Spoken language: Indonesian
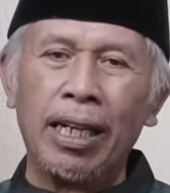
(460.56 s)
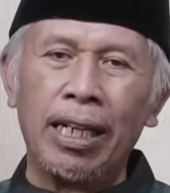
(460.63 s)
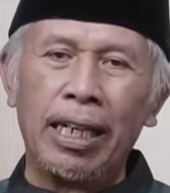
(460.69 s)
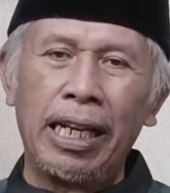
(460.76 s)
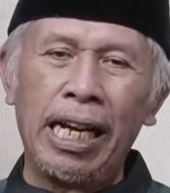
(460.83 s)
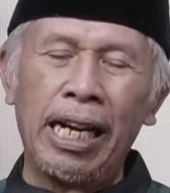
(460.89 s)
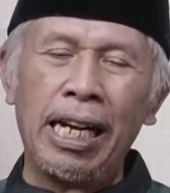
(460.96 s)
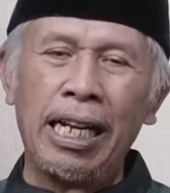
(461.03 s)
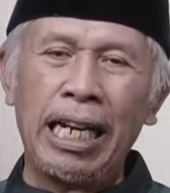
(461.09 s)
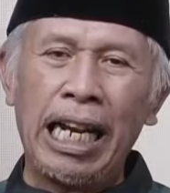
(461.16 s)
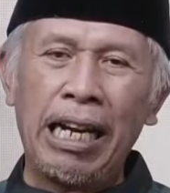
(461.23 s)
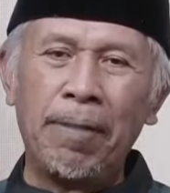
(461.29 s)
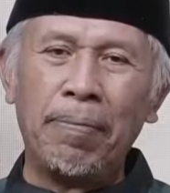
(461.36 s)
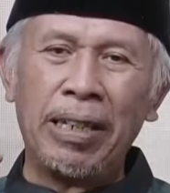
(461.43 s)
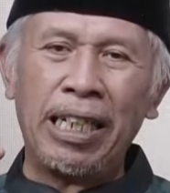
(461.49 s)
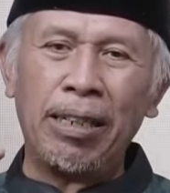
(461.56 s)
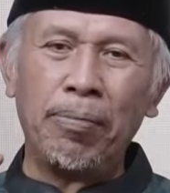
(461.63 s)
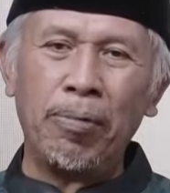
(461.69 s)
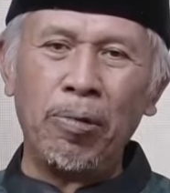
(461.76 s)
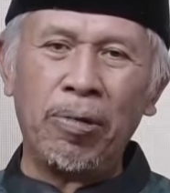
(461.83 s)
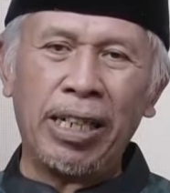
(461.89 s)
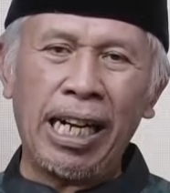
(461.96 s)
yanglah
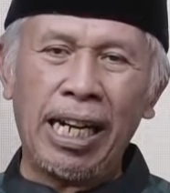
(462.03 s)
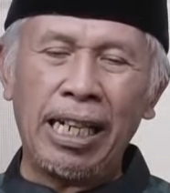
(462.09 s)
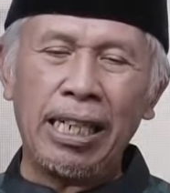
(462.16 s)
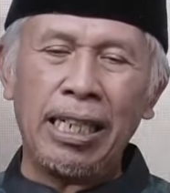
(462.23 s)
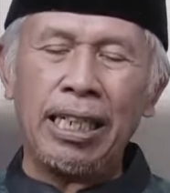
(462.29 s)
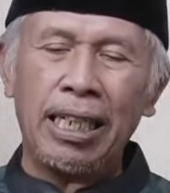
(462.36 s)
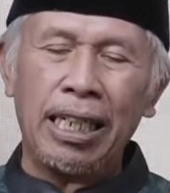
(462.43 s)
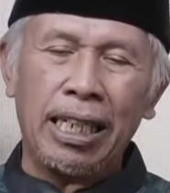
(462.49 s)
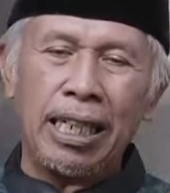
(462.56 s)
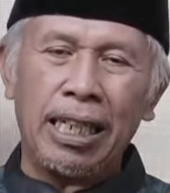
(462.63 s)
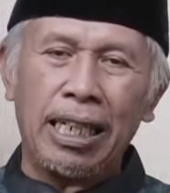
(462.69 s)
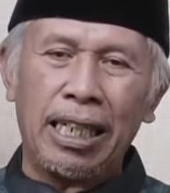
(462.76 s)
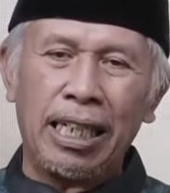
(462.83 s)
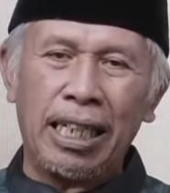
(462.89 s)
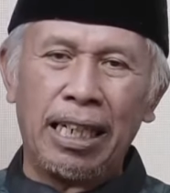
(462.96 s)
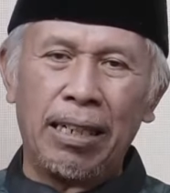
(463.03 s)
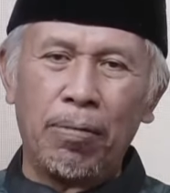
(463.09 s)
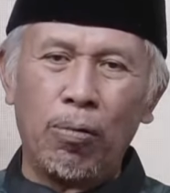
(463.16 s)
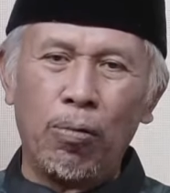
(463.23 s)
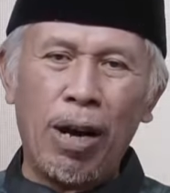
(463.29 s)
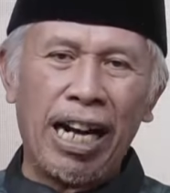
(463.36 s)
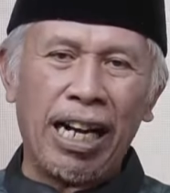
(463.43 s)
menemukan
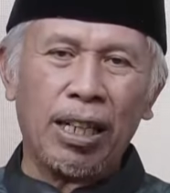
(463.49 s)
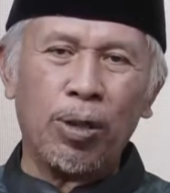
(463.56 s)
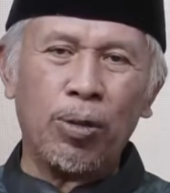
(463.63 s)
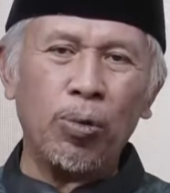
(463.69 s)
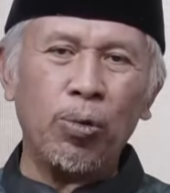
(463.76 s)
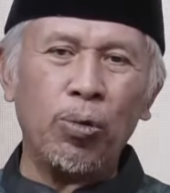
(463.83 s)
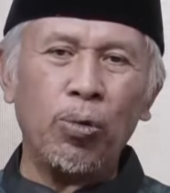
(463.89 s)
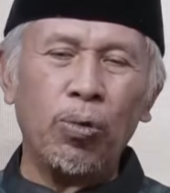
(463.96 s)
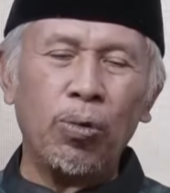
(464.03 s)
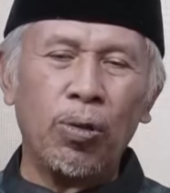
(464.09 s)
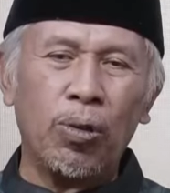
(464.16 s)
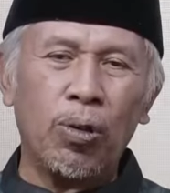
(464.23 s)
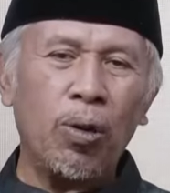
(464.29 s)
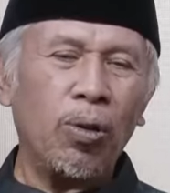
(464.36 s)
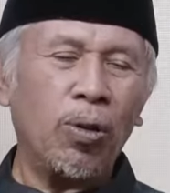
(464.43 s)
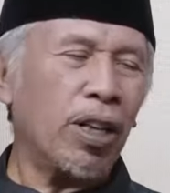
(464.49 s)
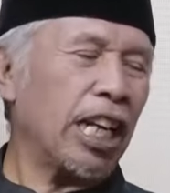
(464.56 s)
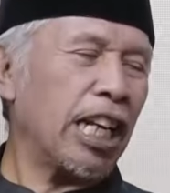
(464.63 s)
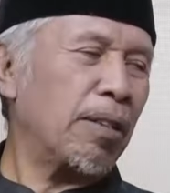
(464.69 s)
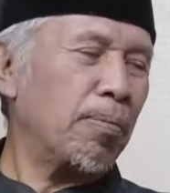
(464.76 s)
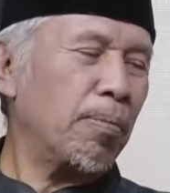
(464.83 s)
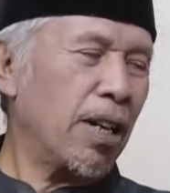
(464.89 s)
waktu
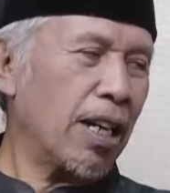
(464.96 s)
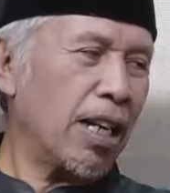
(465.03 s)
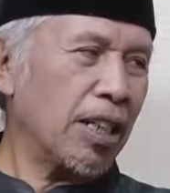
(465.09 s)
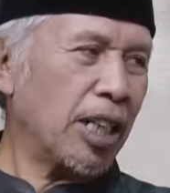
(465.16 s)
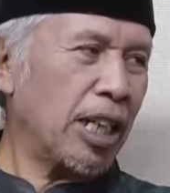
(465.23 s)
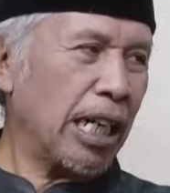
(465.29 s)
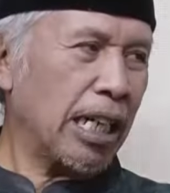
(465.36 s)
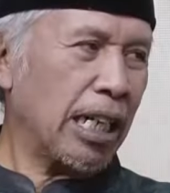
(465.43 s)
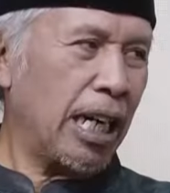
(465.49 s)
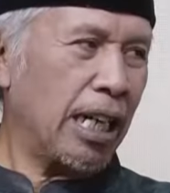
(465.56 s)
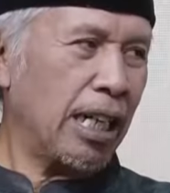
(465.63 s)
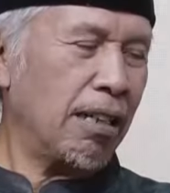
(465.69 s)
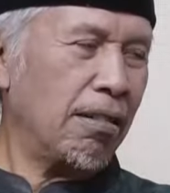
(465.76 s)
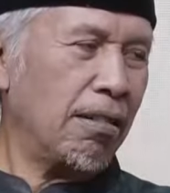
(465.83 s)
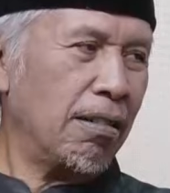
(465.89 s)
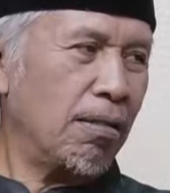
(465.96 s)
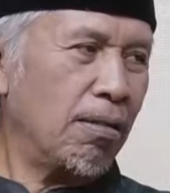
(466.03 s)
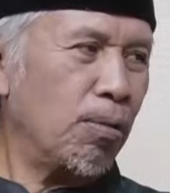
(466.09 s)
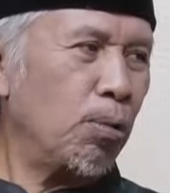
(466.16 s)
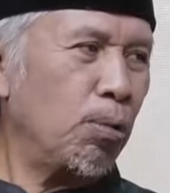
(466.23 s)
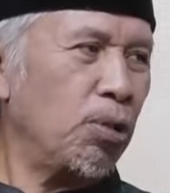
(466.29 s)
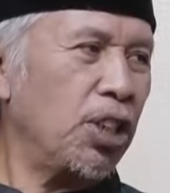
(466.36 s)
konkret berdasarkan
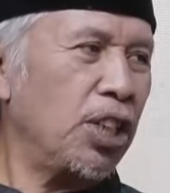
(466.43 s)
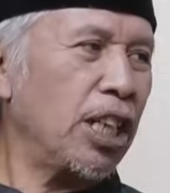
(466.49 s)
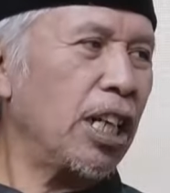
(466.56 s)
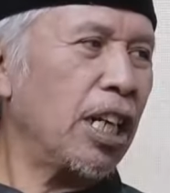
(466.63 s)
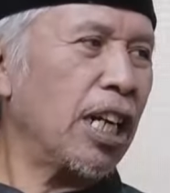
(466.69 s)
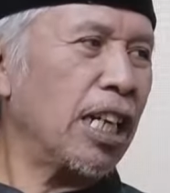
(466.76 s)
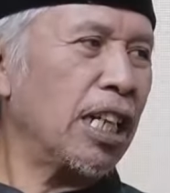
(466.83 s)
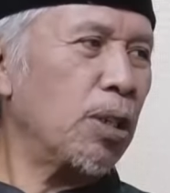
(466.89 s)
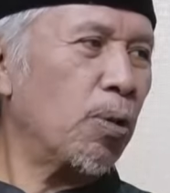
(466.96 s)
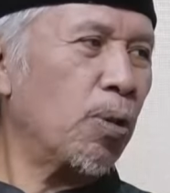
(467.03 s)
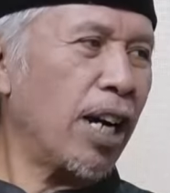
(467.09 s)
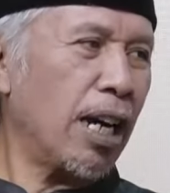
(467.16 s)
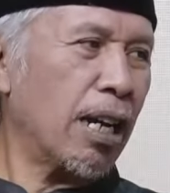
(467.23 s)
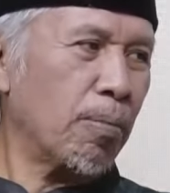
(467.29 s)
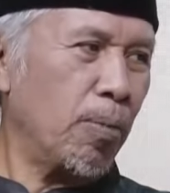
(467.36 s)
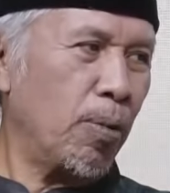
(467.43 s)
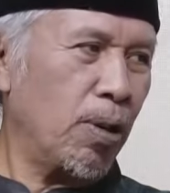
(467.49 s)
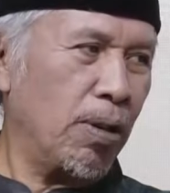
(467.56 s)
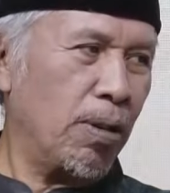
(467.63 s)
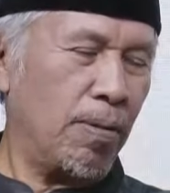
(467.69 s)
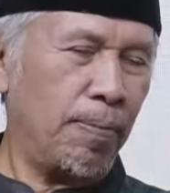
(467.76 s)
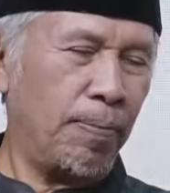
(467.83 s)
uji
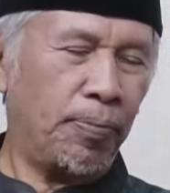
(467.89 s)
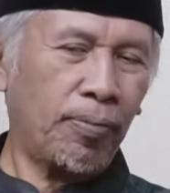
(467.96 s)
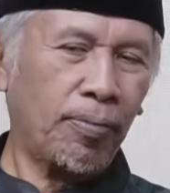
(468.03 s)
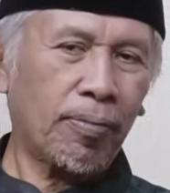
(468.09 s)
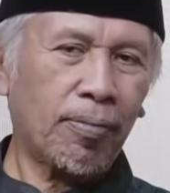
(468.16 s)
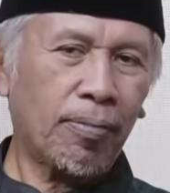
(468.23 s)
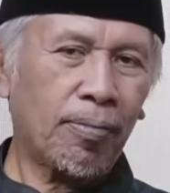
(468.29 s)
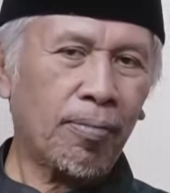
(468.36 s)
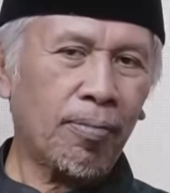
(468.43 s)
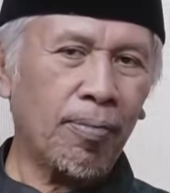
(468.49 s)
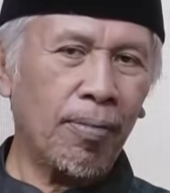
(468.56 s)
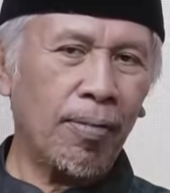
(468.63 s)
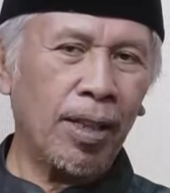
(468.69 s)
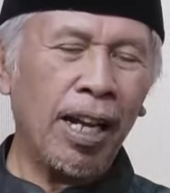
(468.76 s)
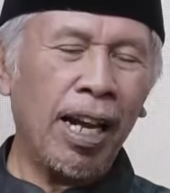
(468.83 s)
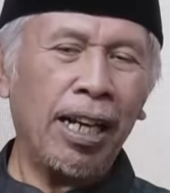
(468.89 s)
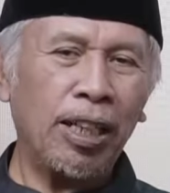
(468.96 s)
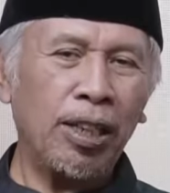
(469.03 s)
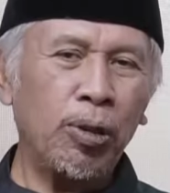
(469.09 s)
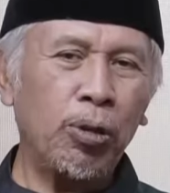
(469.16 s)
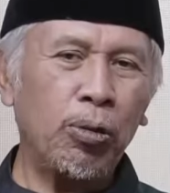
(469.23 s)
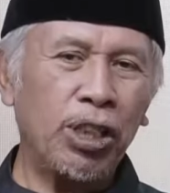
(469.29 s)
radiokarbon. Nah, hmm.
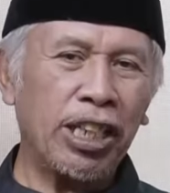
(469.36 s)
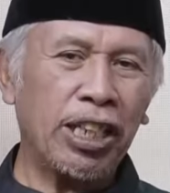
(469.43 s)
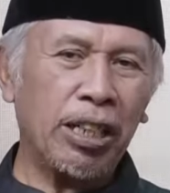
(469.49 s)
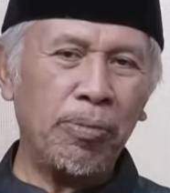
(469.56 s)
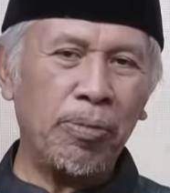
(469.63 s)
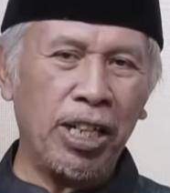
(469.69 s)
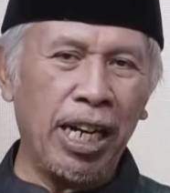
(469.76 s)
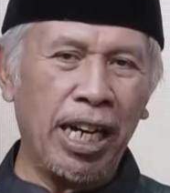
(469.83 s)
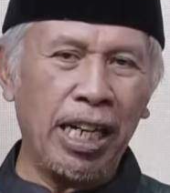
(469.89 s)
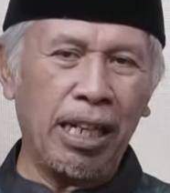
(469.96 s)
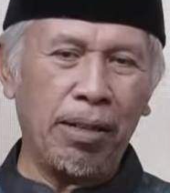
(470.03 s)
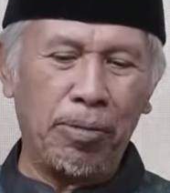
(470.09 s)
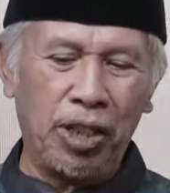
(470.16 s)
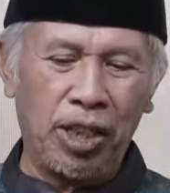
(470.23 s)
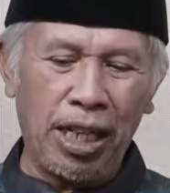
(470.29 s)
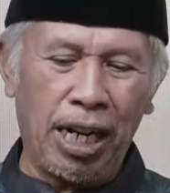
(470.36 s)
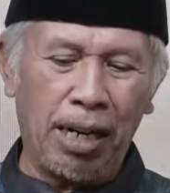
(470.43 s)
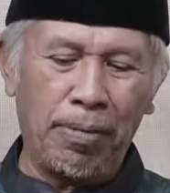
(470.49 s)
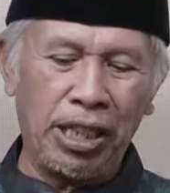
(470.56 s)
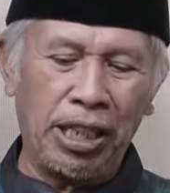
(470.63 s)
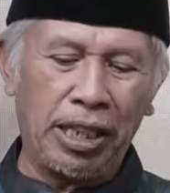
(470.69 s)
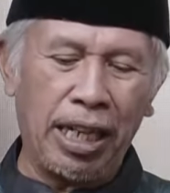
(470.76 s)
itu uji kimia yang bisa
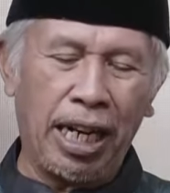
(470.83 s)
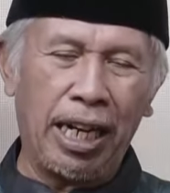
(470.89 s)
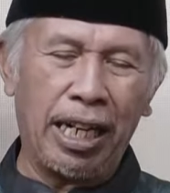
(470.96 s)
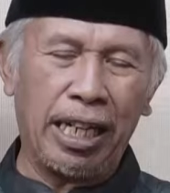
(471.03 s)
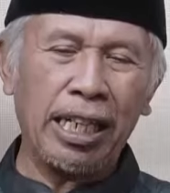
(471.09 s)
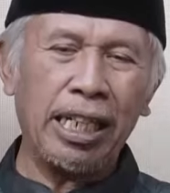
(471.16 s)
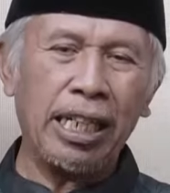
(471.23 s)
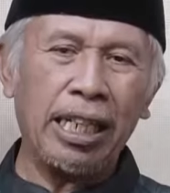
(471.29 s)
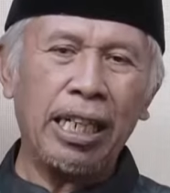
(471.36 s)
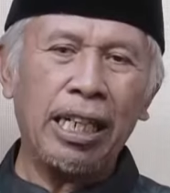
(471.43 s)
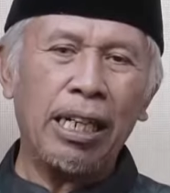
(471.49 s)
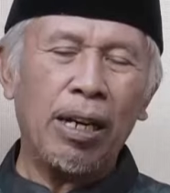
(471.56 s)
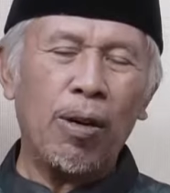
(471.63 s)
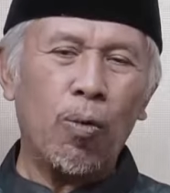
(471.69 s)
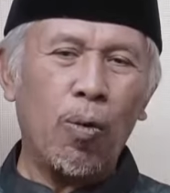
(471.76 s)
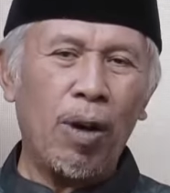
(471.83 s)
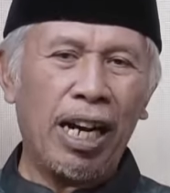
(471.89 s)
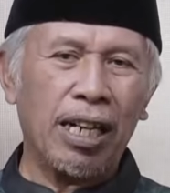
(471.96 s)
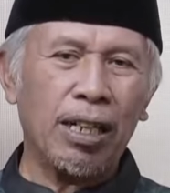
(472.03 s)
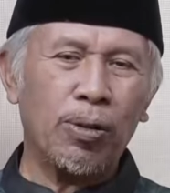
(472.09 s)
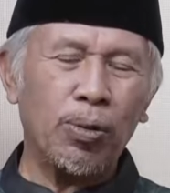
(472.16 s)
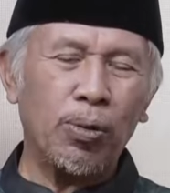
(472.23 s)
mencari
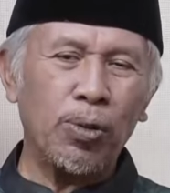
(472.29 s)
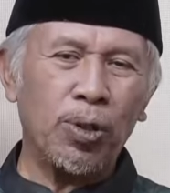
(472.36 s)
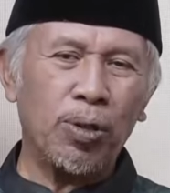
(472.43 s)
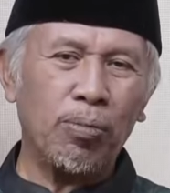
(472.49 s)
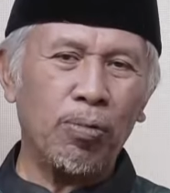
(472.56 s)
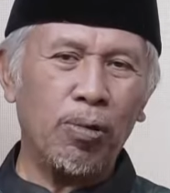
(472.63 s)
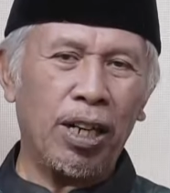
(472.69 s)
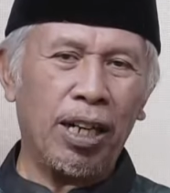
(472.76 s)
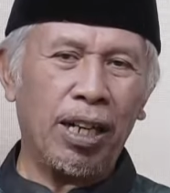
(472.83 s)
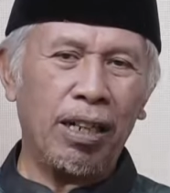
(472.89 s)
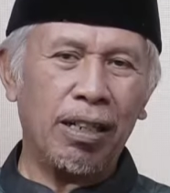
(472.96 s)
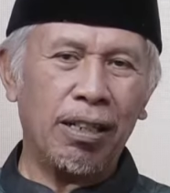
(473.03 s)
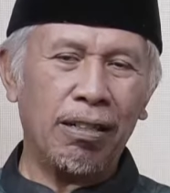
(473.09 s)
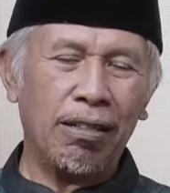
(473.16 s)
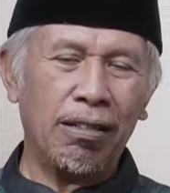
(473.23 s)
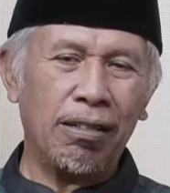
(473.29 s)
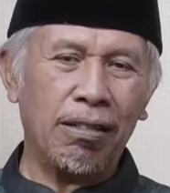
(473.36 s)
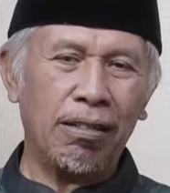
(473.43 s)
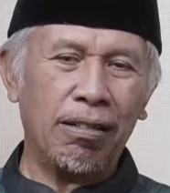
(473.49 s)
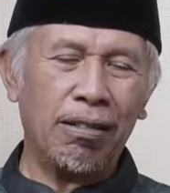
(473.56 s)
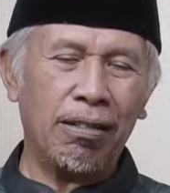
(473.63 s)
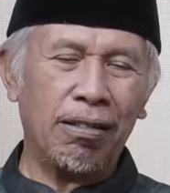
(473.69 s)
waktu sebuah
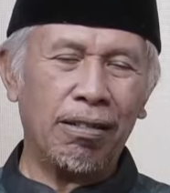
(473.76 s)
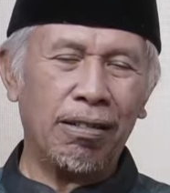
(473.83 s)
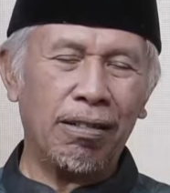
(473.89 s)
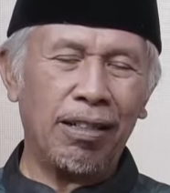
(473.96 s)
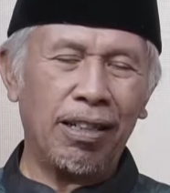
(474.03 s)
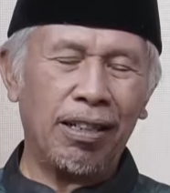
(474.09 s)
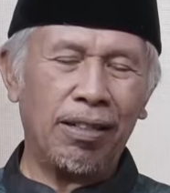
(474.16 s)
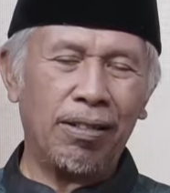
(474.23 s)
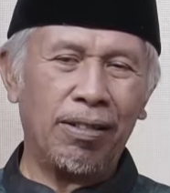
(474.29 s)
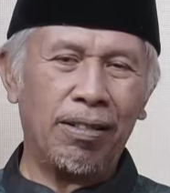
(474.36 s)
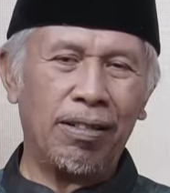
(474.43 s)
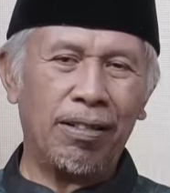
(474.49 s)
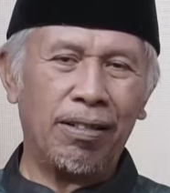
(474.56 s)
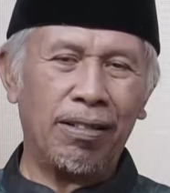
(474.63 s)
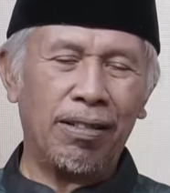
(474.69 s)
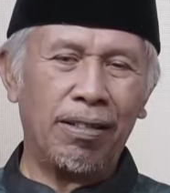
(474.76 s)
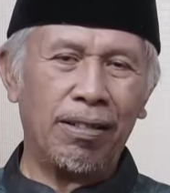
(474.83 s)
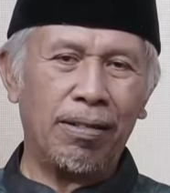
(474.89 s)
uh, ano, ba, uh,